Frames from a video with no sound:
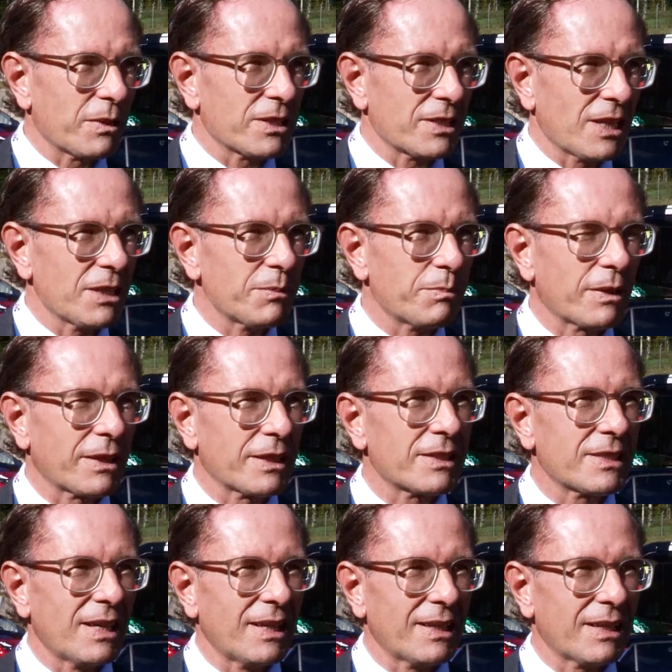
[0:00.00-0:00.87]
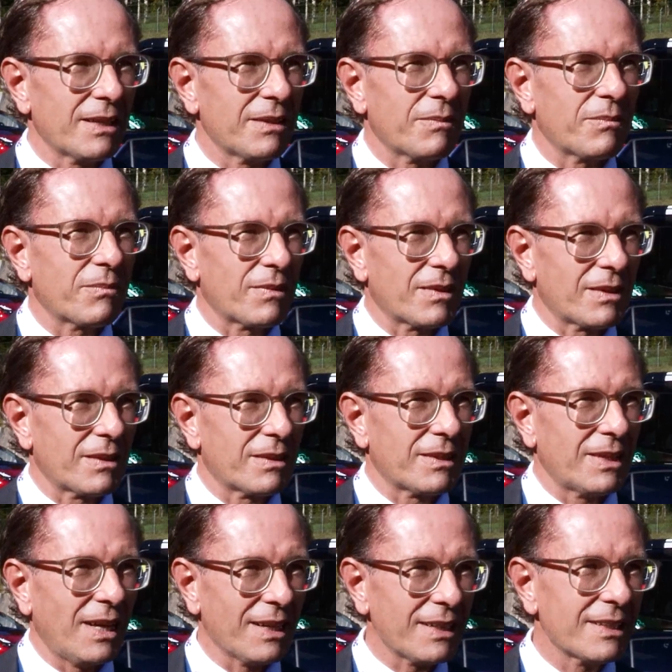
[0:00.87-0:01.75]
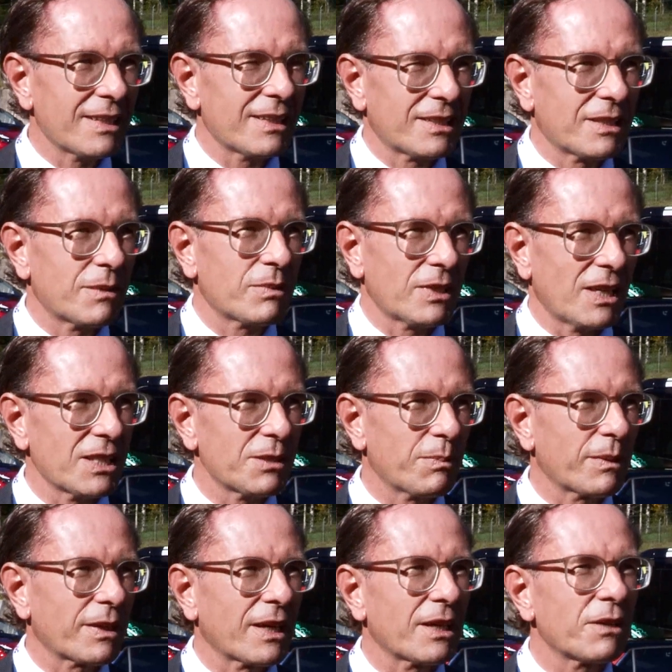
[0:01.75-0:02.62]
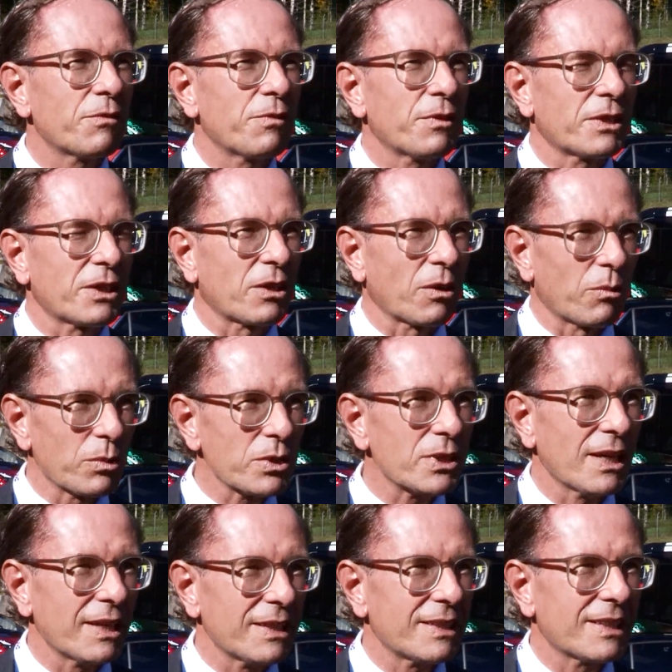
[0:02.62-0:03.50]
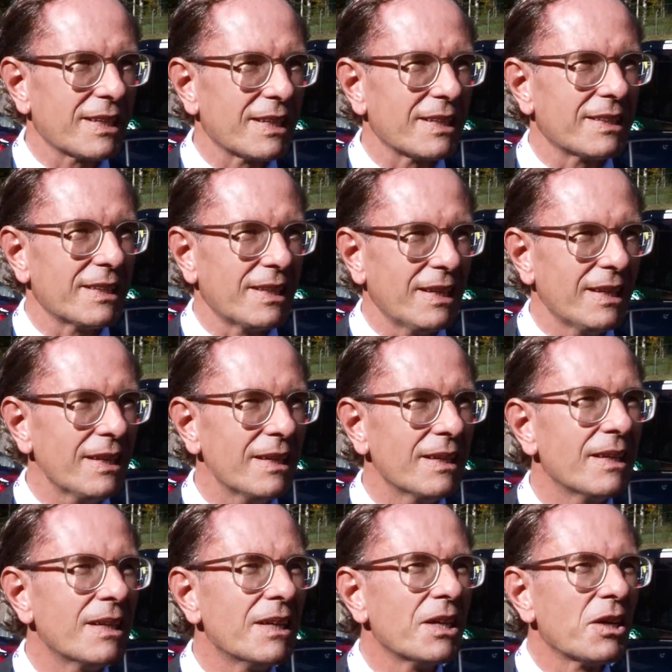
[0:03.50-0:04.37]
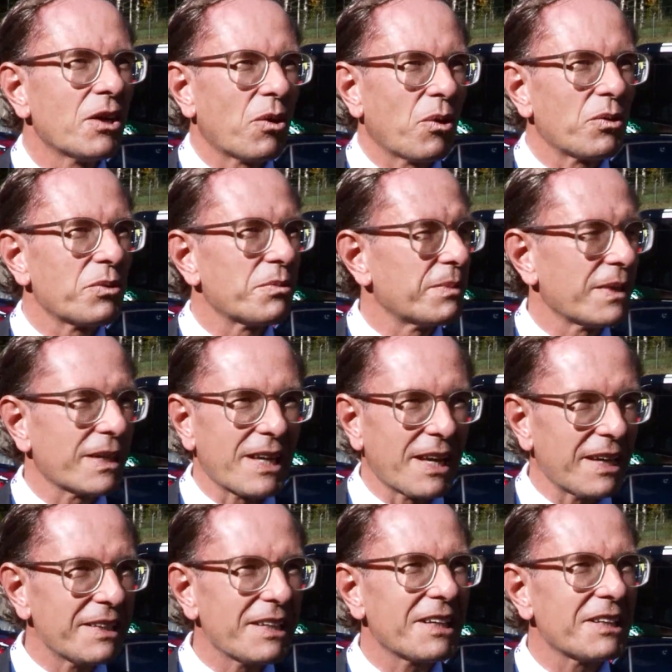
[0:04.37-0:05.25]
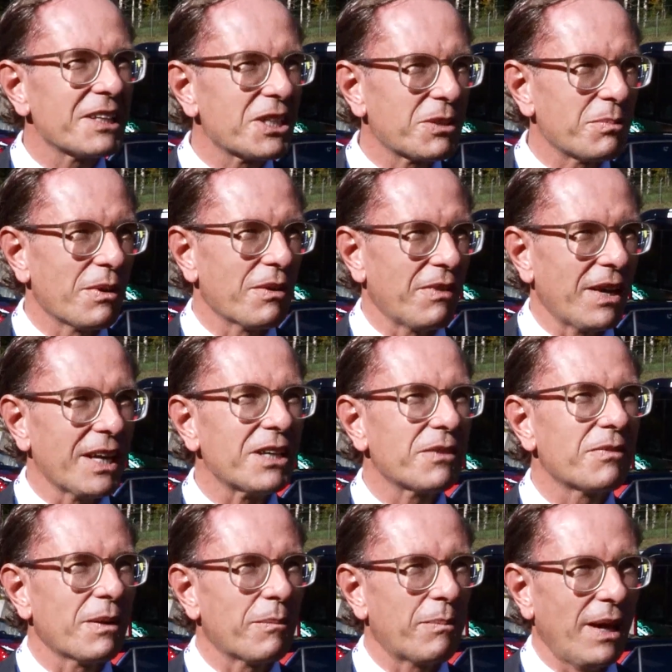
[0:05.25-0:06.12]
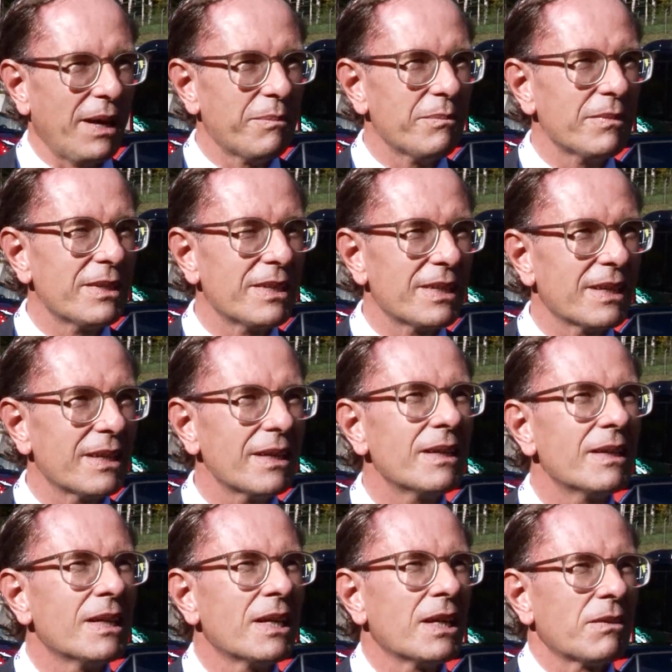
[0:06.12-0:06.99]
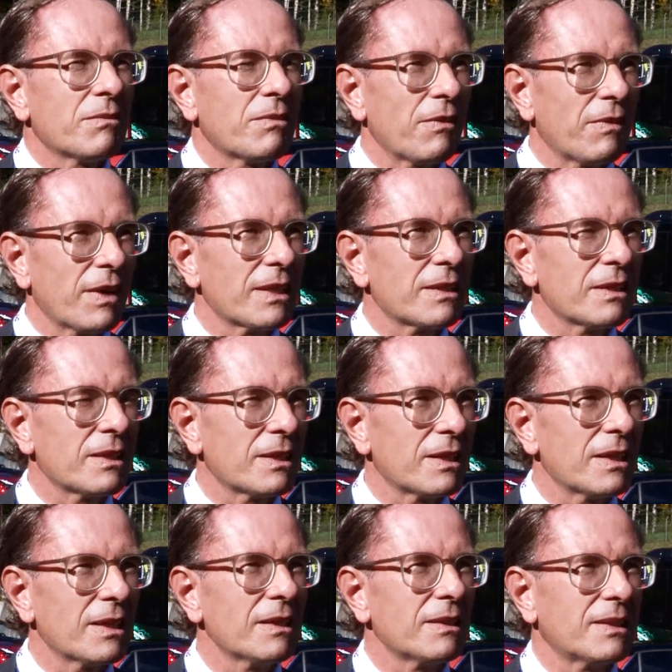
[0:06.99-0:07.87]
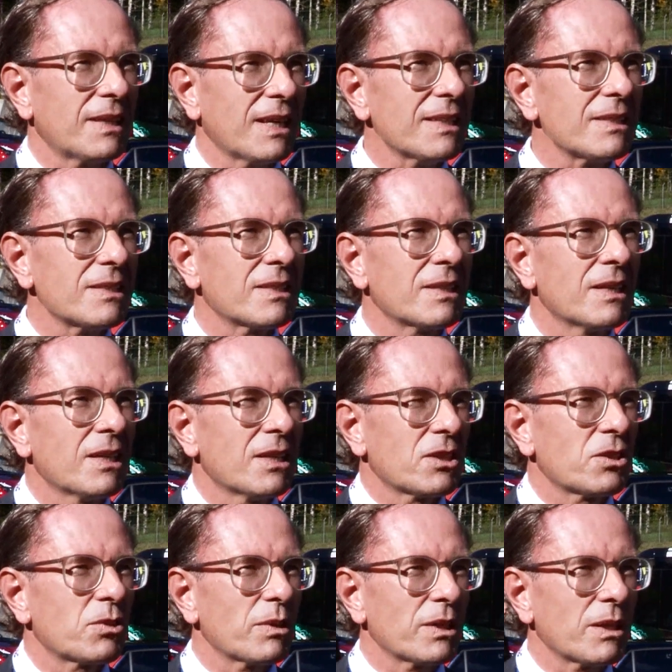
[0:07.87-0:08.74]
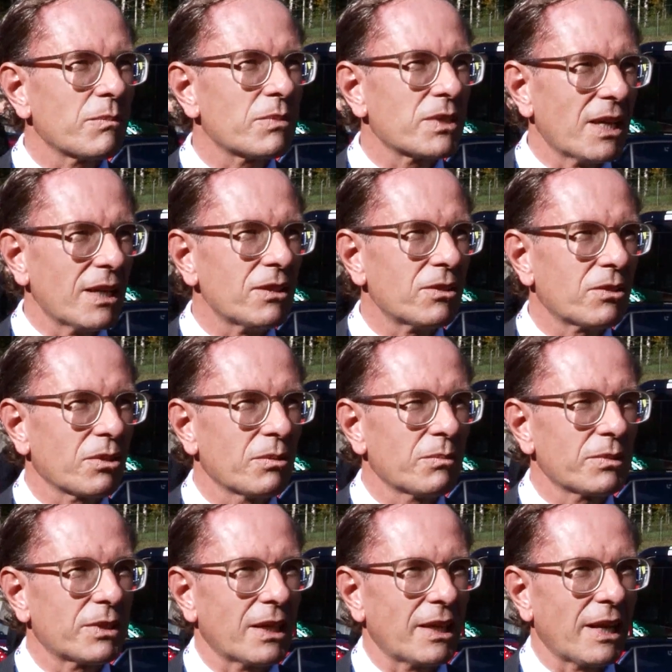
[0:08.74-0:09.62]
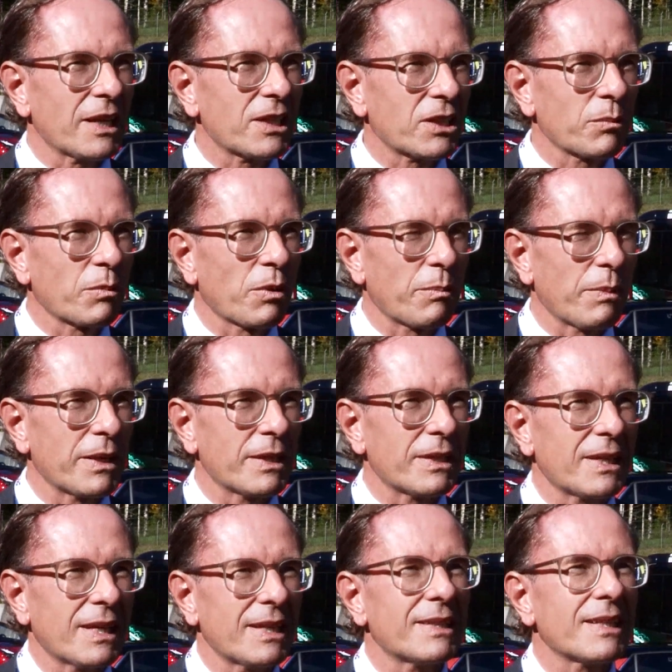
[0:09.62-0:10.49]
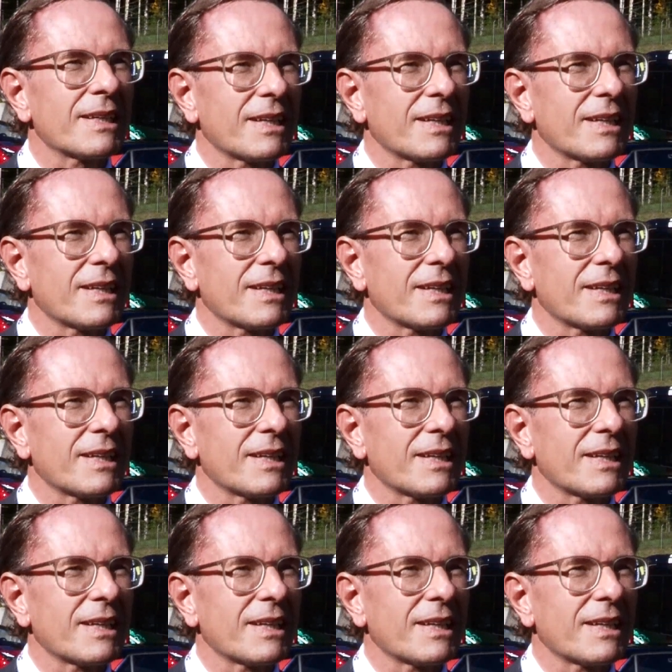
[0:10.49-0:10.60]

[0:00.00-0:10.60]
Wort Salzburgring sage, danke ich dem Salzburgring für die großartige Idee. Und wir gehen hier nicht mehr weg, wir bleiben hier. Wir werden hier das zu einem Zentrum der Elektromobilität